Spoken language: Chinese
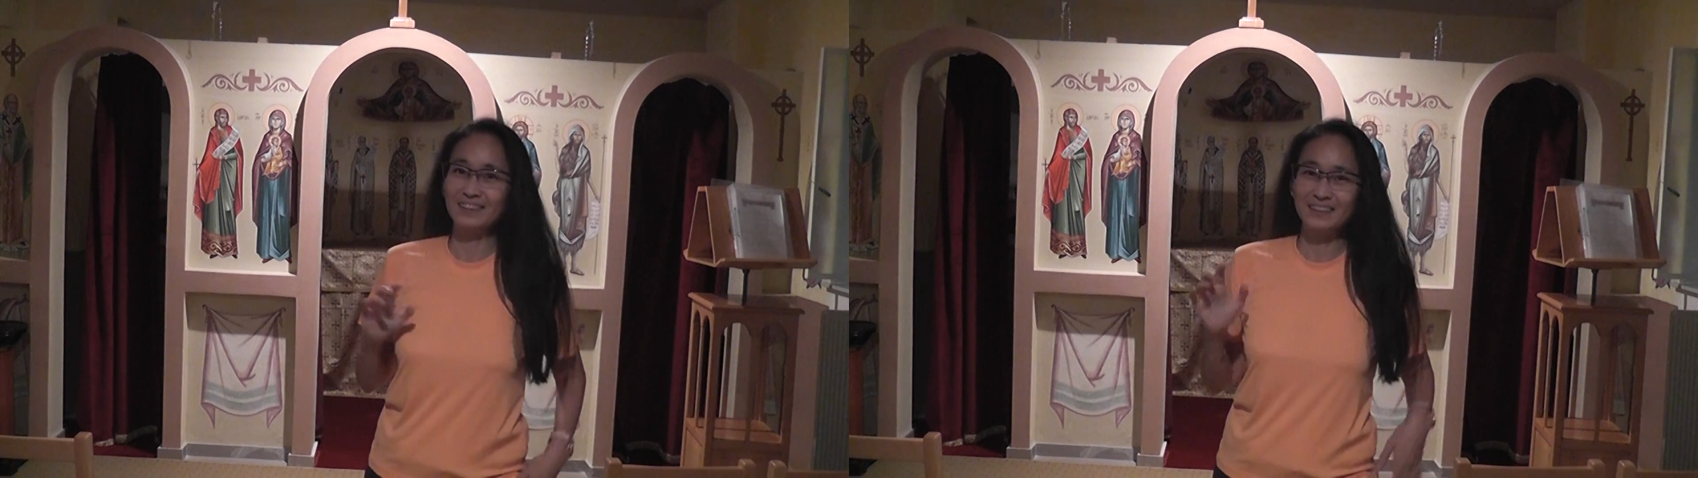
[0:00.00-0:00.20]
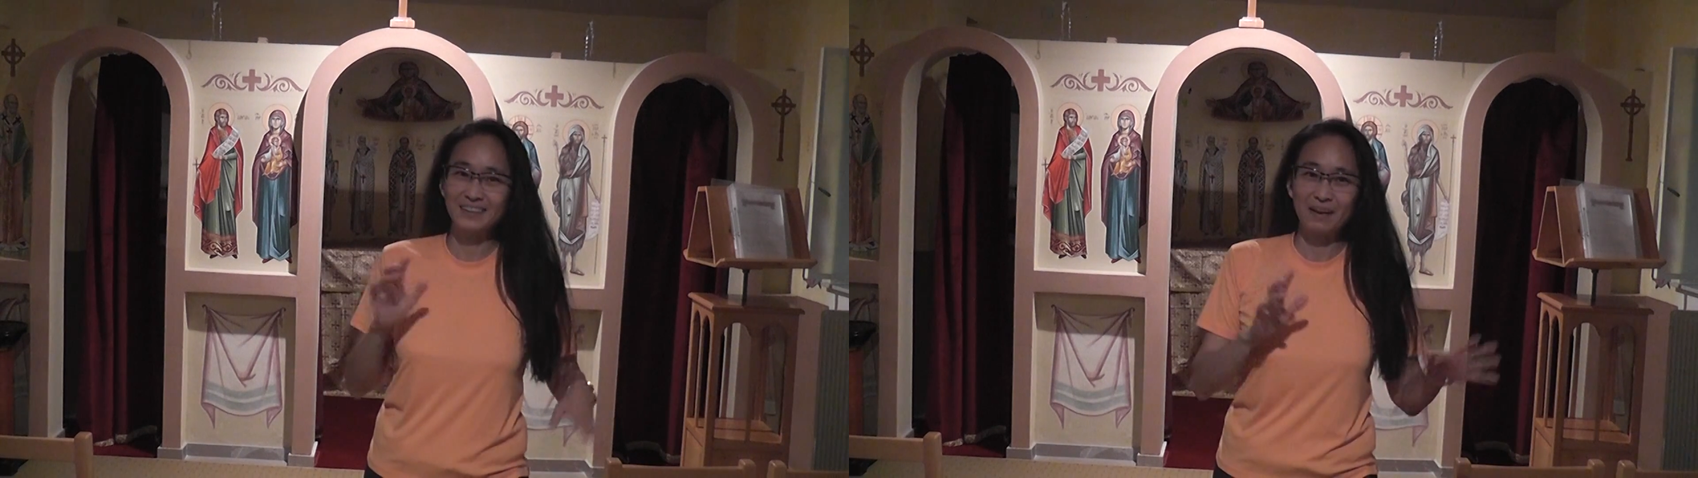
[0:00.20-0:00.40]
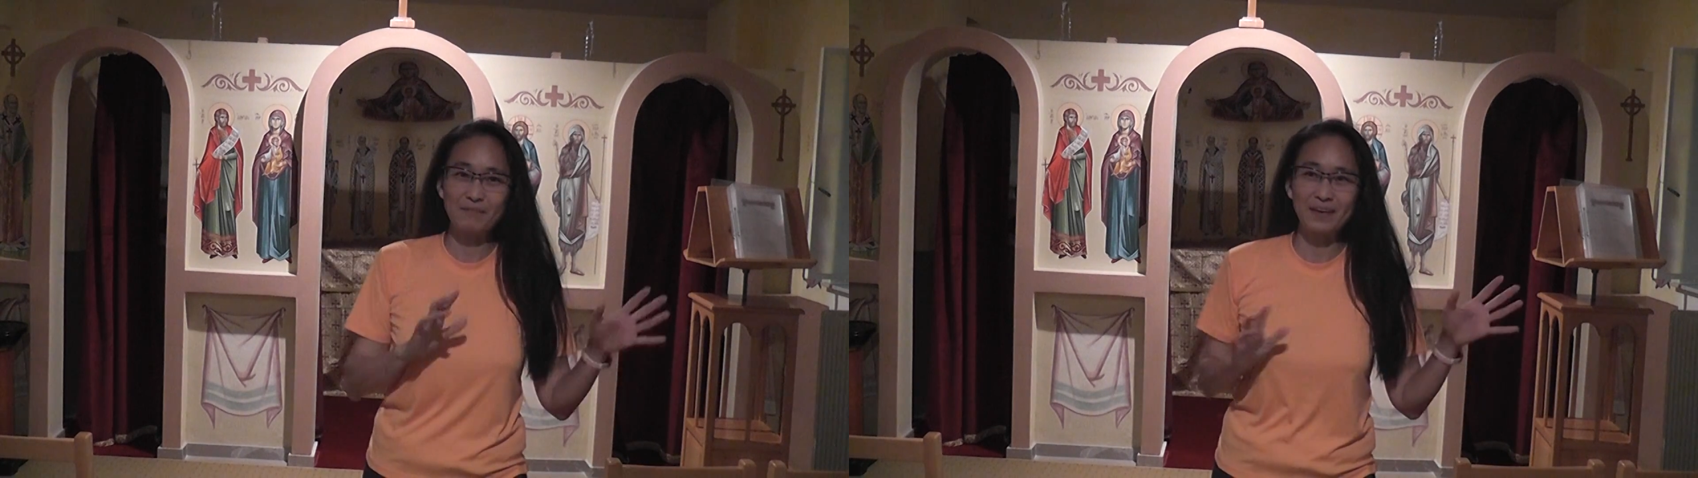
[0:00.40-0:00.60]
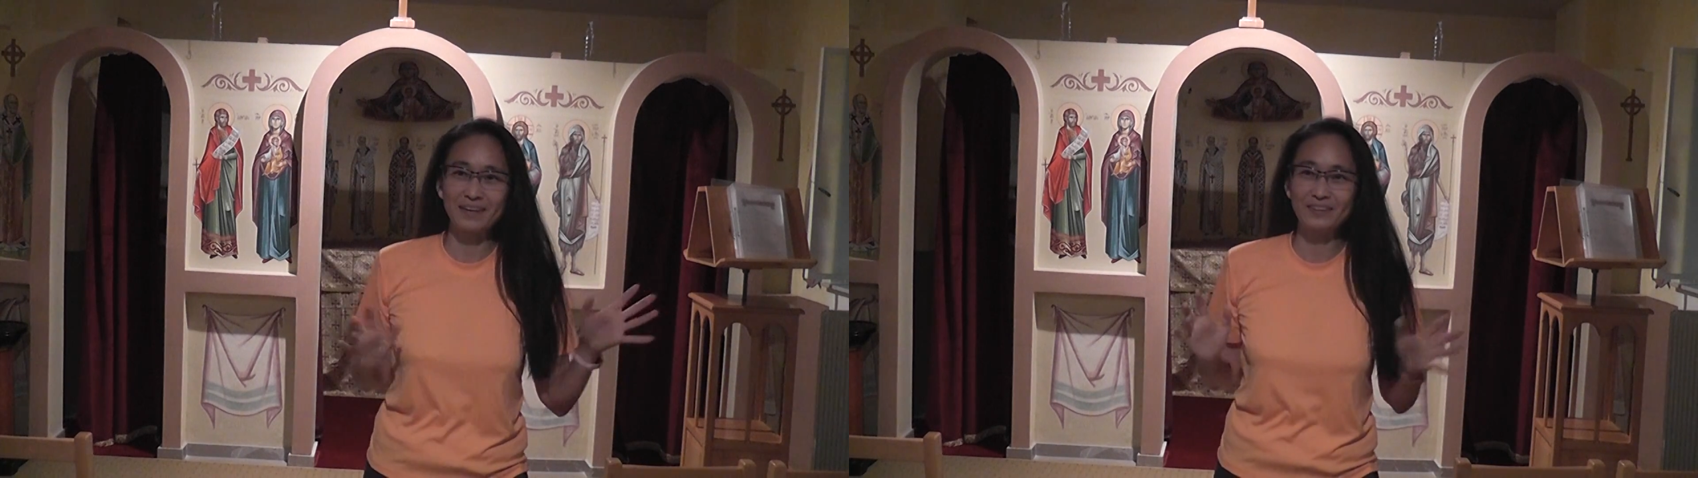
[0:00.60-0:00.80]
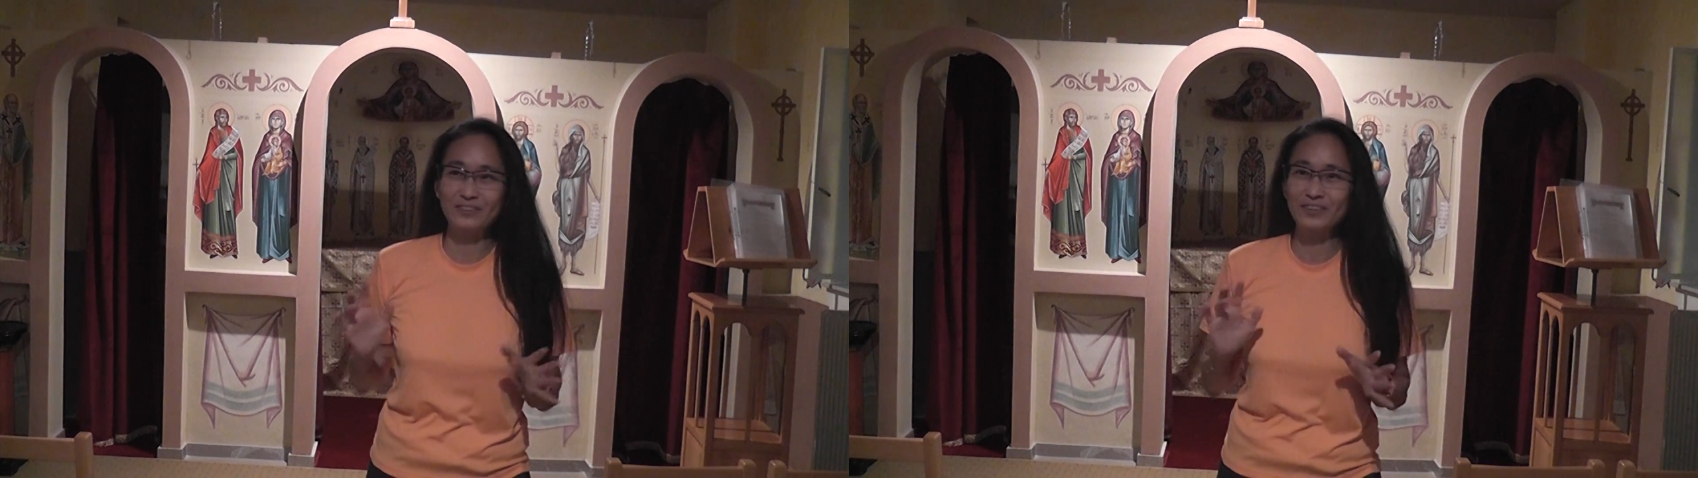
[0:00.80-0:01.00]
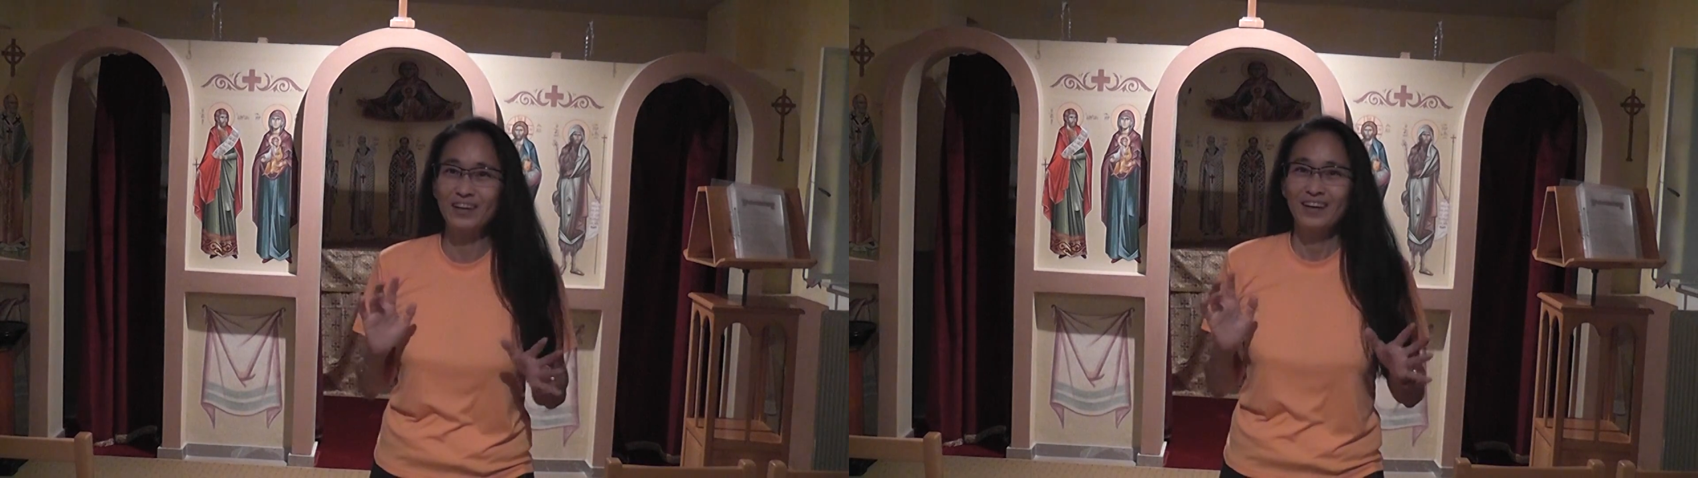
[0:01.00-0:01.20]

这下面很多